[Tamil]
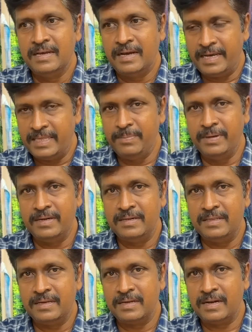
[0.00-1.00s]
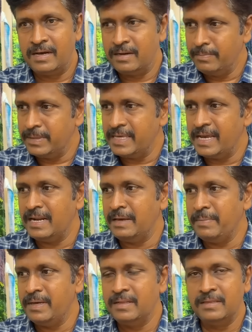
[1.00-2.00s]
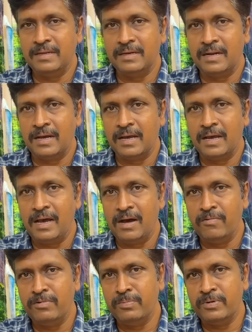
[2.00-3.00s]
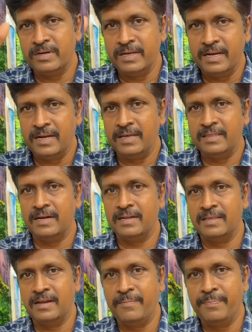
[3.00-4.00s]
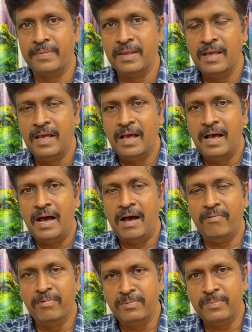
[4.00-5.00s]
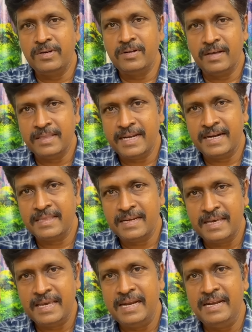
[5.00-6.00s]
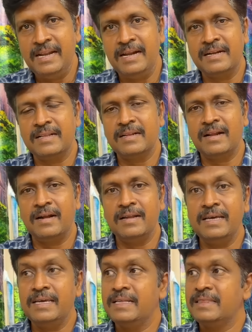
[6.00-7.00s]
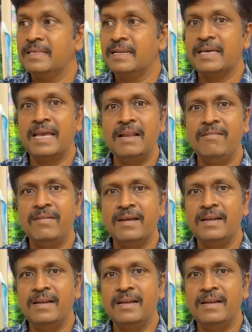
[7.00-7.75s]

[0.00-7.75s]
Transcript: அதிபர் இருந்திருக்கிறார் மீது எல்லாமே இருந்திருக்கிறாங்க அவர் மட்டும் இல்லை அந்த இடத்துல அவர் மட்டும் அந்த இடத்துல இல்லைன்றதுனால இத்தனை கேள்விகள்